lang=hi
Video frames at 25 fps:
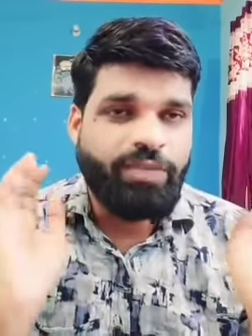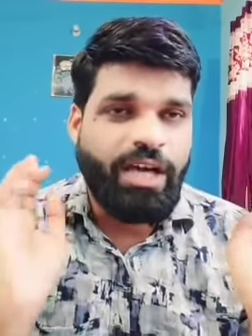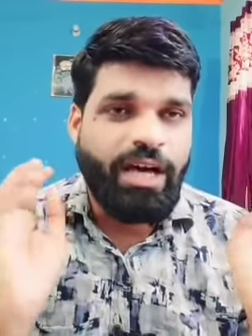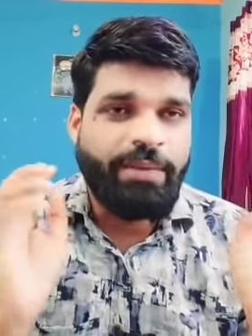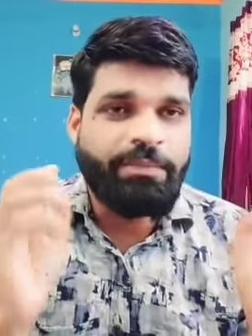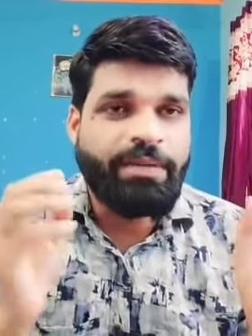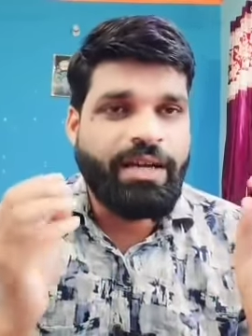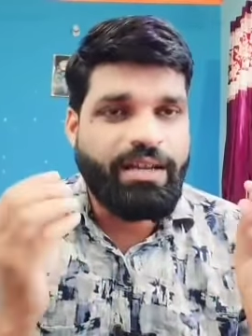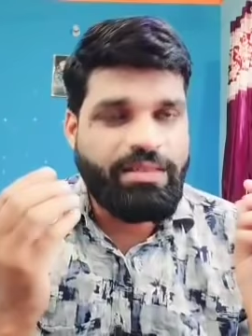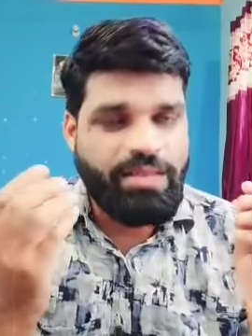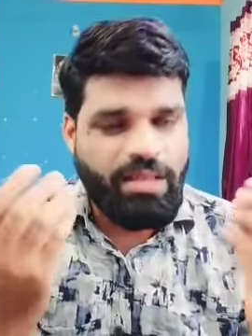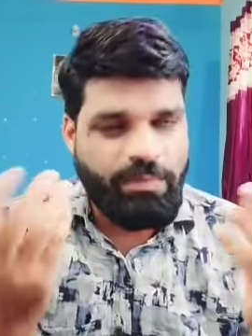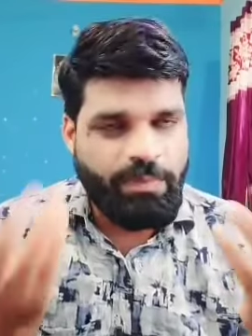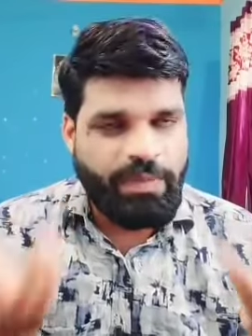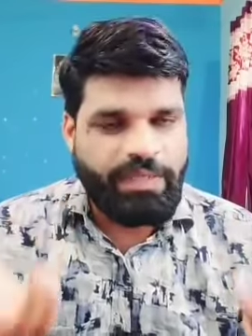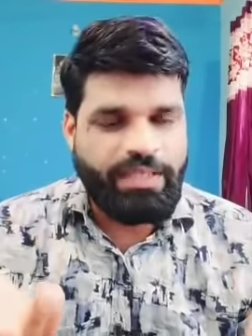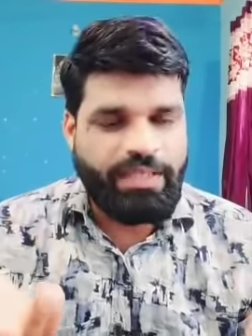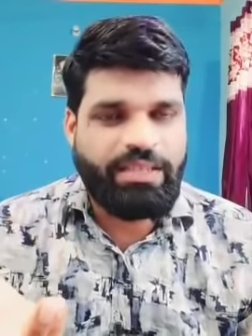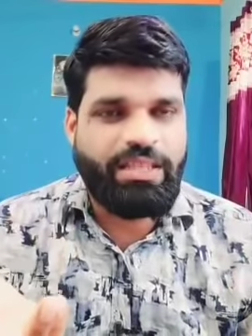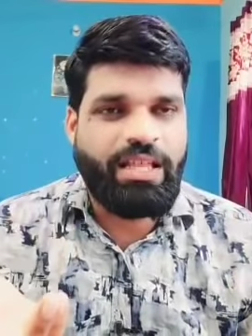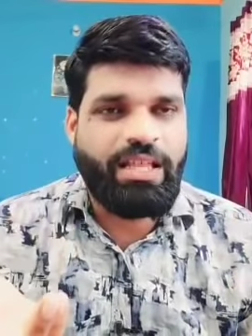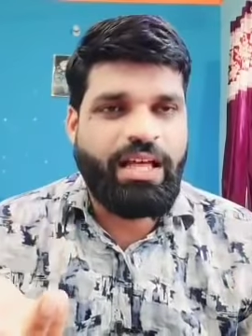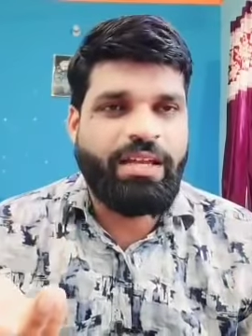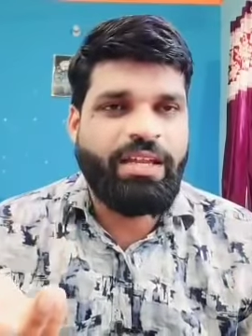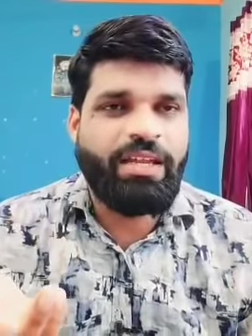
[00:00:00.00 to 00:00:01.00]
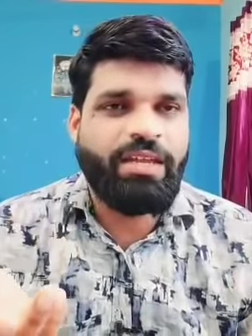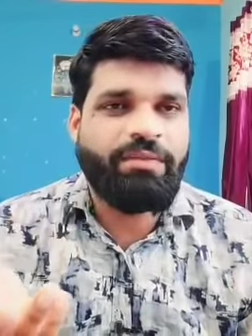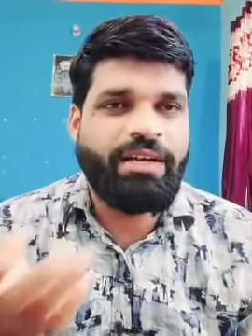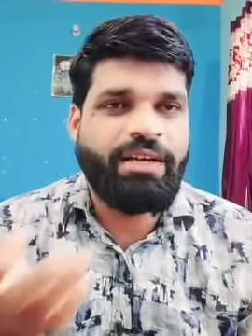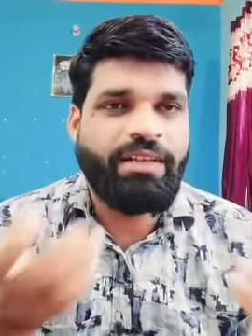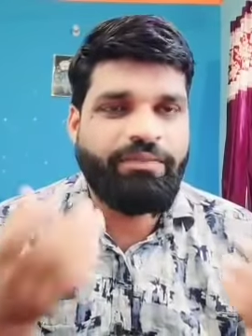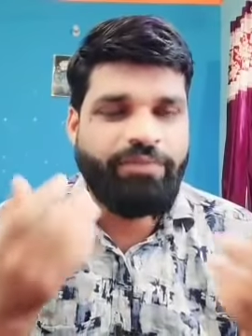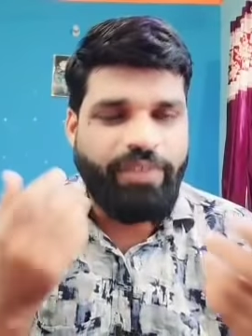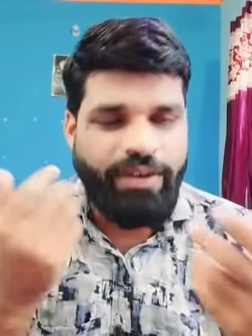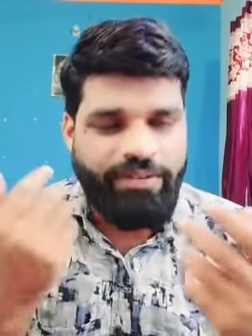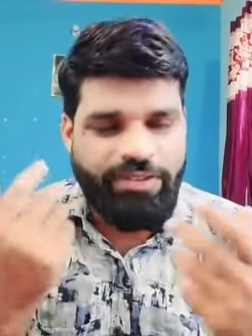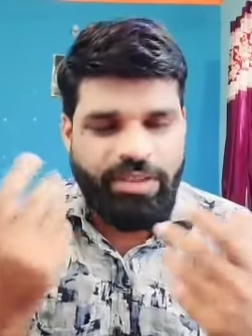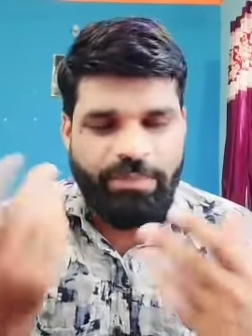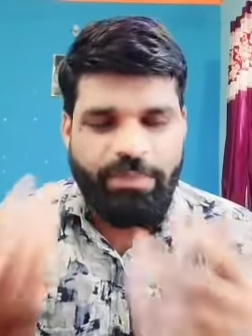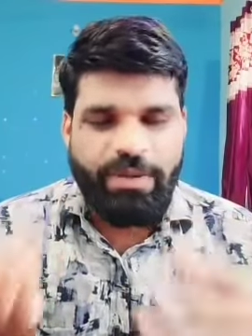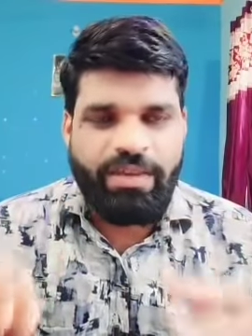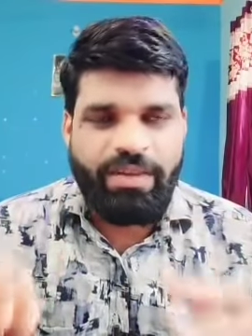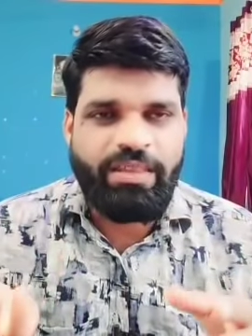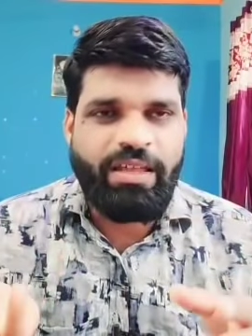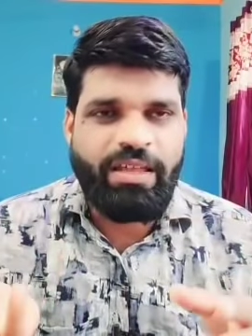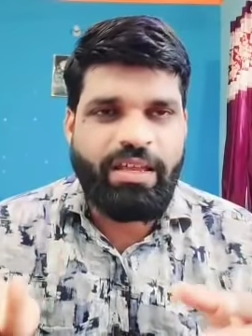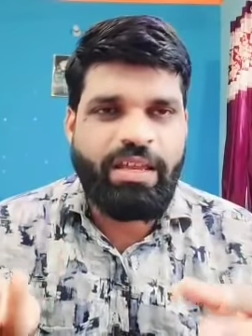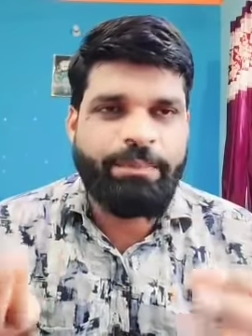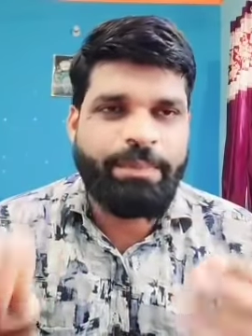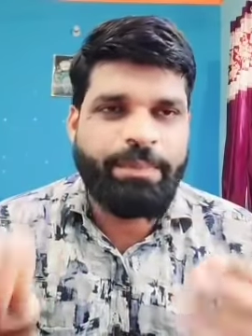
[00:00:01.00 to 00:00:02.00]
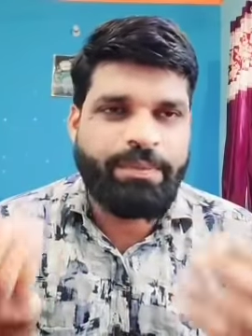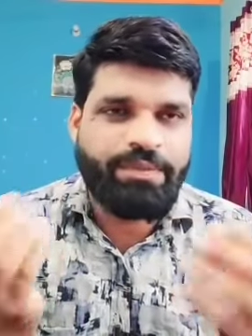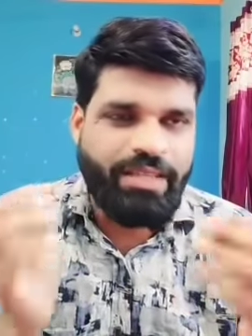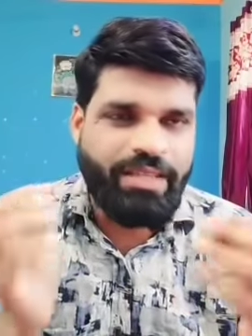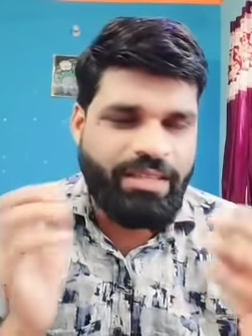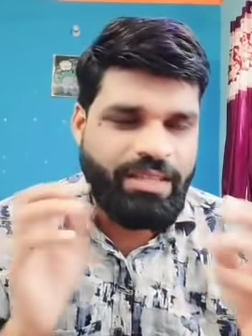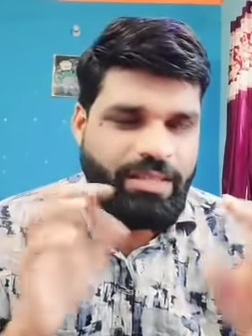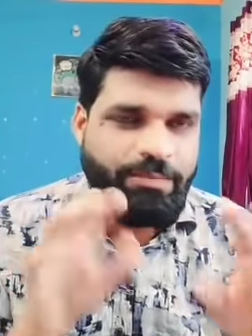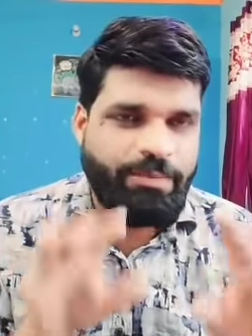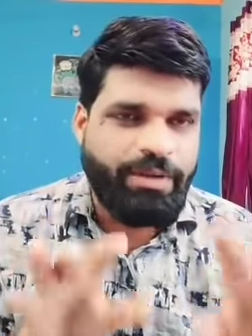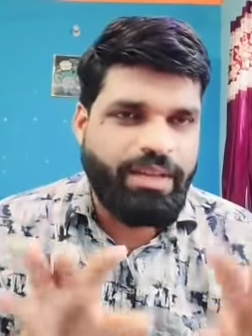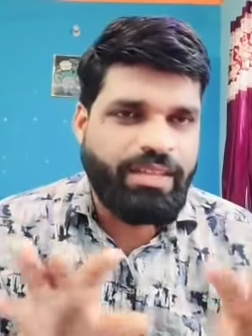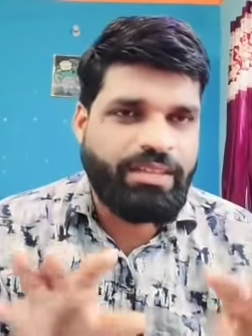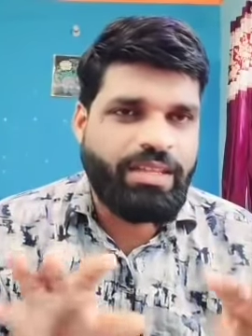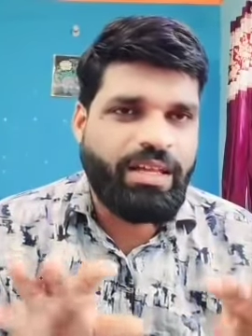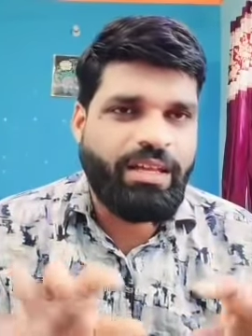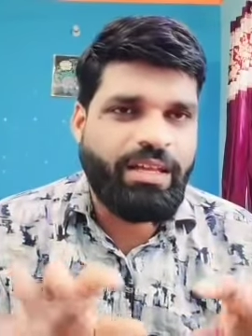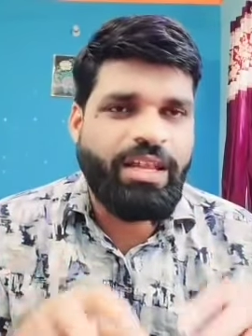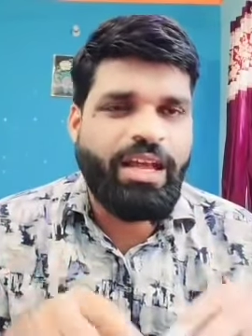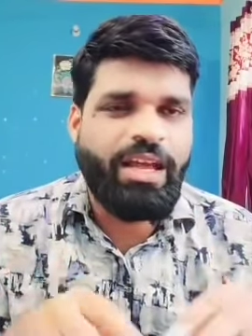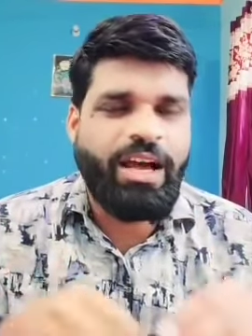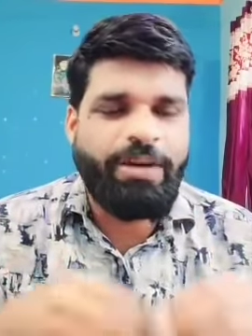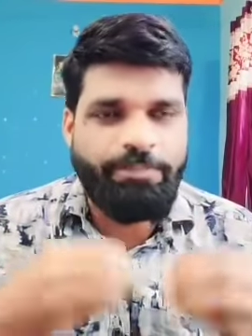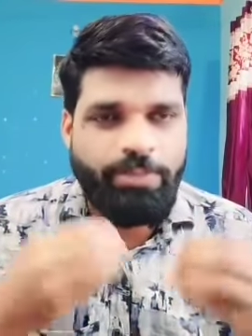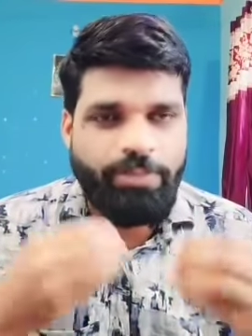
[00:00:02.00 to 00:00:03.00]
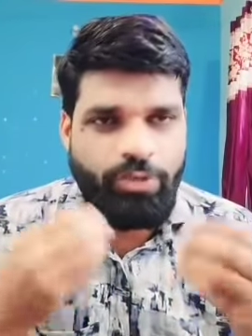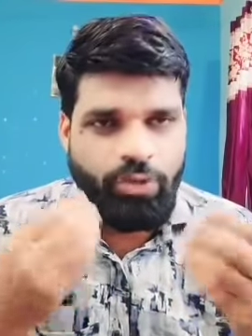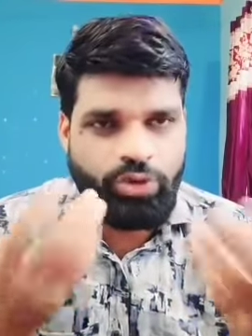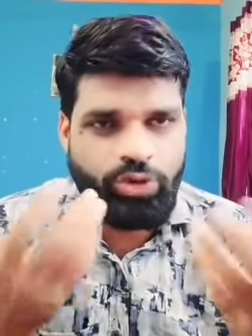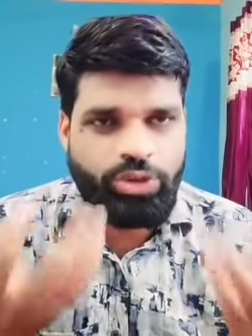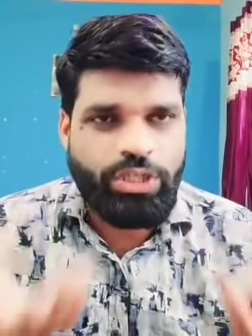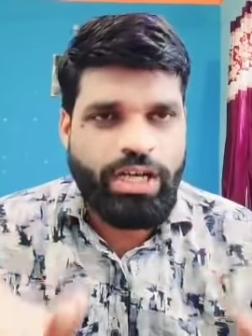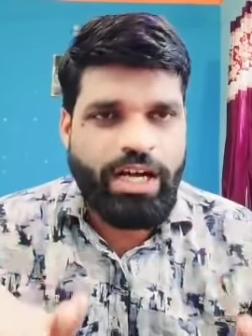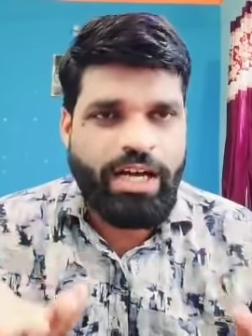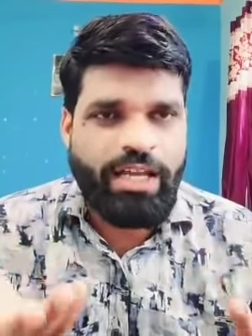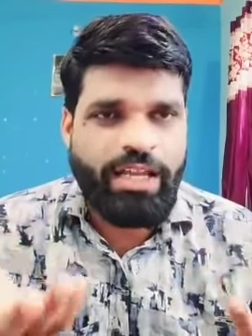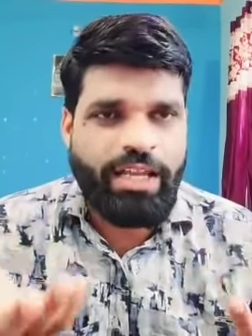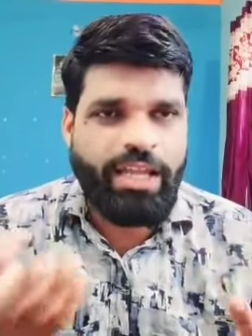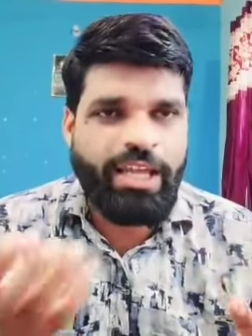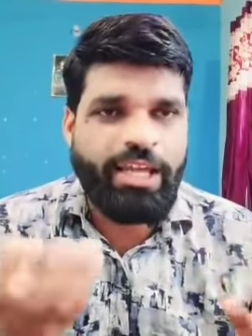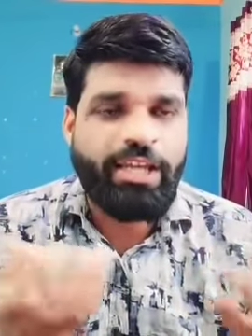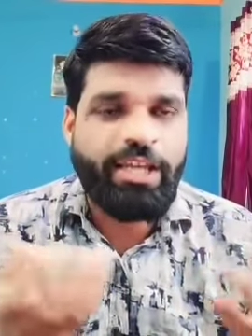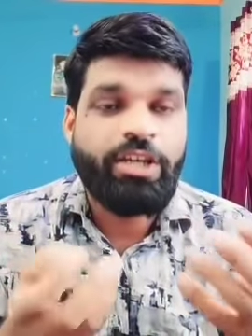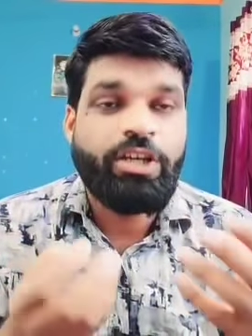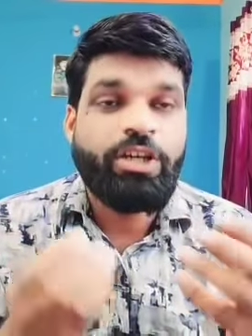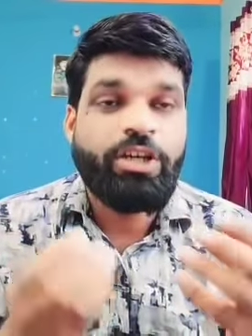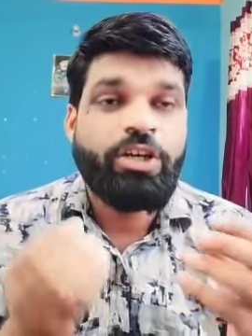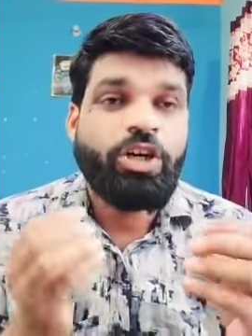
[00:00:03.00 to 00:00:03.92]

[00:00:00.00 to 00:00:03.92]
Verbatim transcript: आप घर से परेशान हैं गर्लफ्रेंड से परेशान हैं पत्नी से परेशान हैं आप बेरोजगार हैं